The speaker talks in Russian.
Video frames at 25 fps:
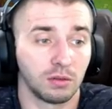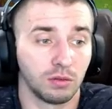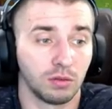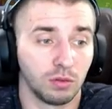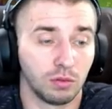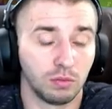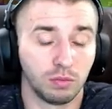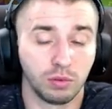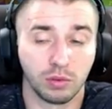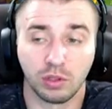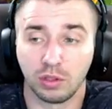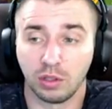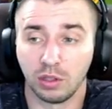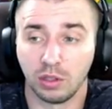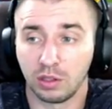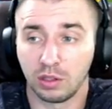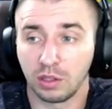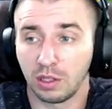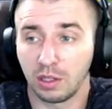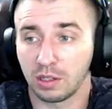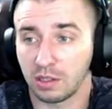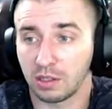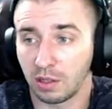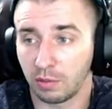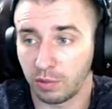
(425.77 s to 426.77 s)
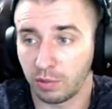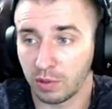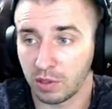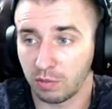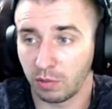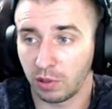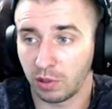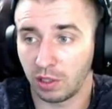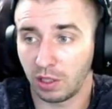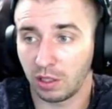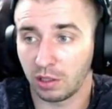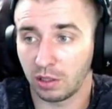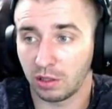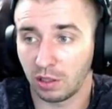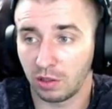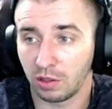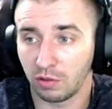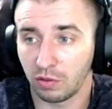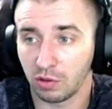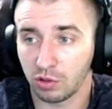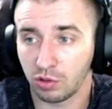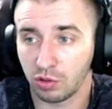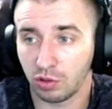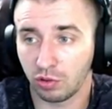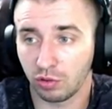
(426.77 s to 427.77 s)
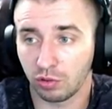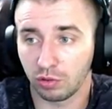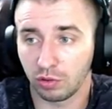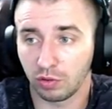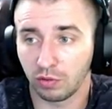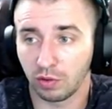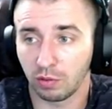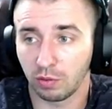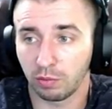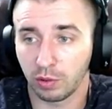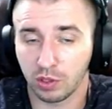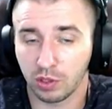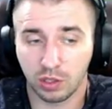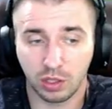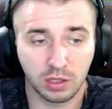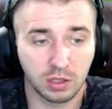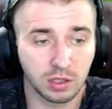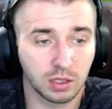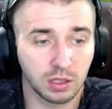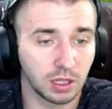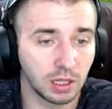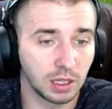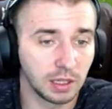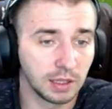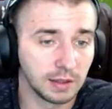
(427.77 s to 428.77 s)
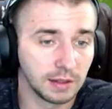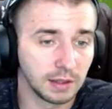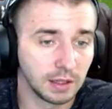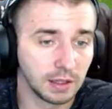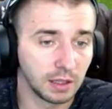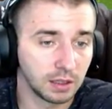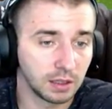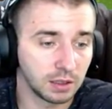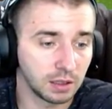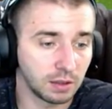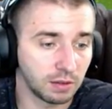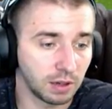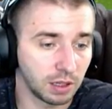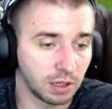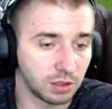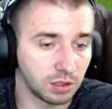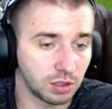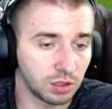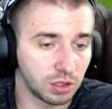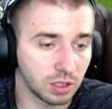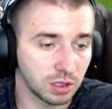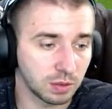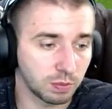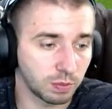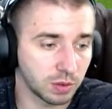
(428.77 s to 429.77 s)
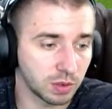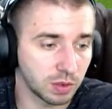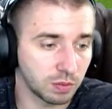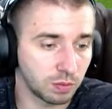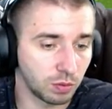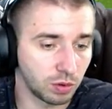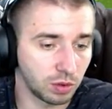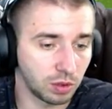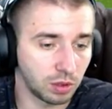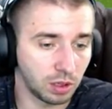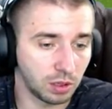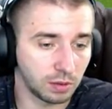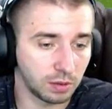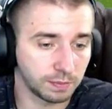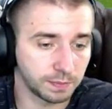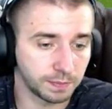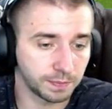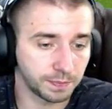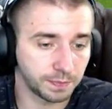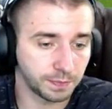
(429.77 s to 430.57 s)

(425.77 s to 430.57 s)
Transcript: Ну, будет интересно посмотреть на него, что у него по жизни. Давайте сейчас посмотрим.